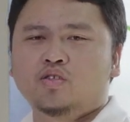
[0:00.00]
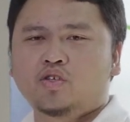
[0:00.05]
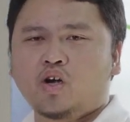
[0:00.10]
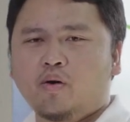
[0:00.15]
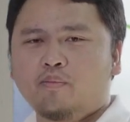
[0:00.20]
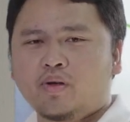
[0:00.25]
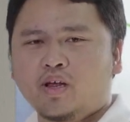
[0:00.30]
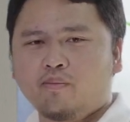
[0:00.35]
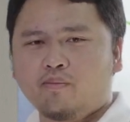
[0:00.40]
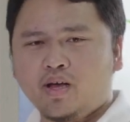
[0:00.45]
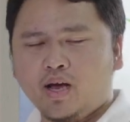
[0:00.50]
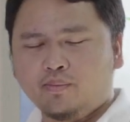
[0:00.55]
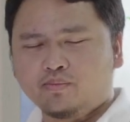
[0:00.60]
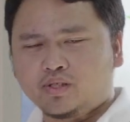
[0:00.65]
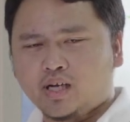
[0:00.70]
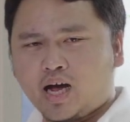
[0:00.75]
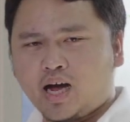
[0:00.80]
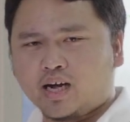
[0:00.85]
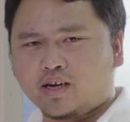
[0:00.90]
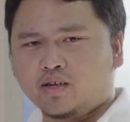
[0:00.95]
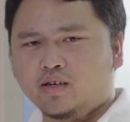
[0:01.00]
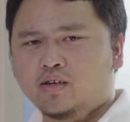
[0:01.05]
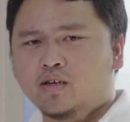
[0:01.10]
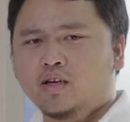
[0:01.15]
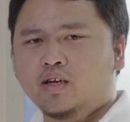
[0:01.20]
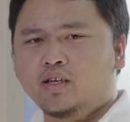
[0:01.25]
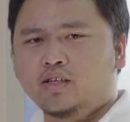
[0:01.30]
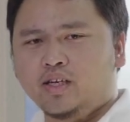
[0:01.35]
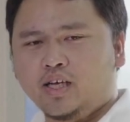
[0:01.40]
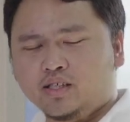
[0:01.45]
ซ่อมพรีเมียมจาก
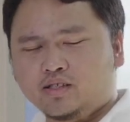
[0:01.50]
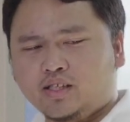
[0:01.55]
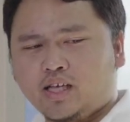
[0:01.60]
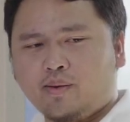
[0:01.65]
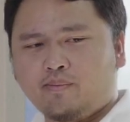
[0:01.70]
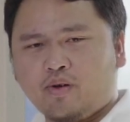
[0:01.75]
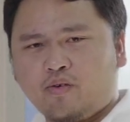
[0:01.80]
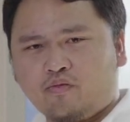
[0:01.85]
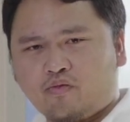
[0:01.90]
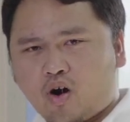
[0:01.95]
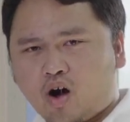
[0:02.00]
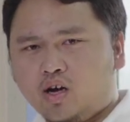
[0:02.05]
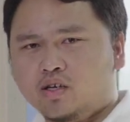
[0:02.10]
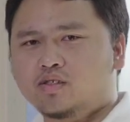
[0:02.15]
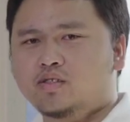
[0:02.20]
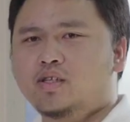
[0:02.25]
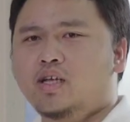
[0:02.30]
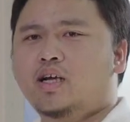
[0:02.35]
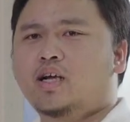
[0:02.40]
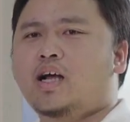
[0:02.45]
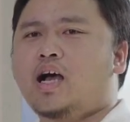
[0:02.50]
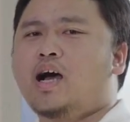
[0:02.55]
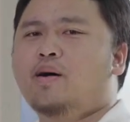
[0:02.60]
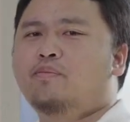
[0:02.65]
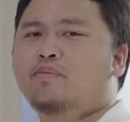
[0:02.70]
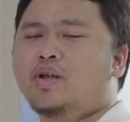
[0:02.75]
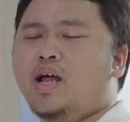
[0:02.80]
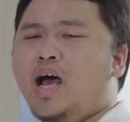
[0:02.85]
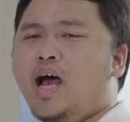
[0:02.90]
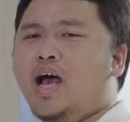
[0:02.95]
Next Step และ Fox นะครับ
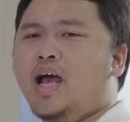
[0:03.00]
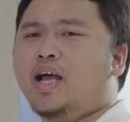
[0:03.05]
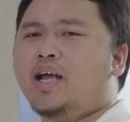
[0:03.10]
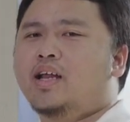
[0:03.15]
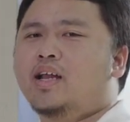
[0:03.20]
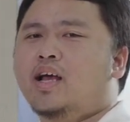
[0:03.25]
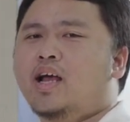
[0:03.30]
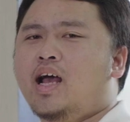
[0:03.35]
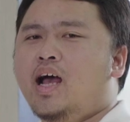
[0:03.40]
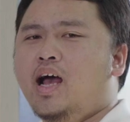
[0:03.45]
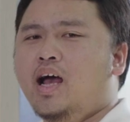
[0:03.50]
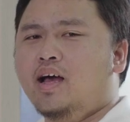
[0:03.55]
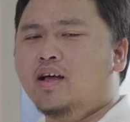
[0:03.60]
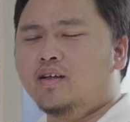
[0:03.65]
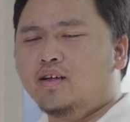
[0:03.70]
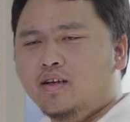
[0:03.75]
ได้นะฮะ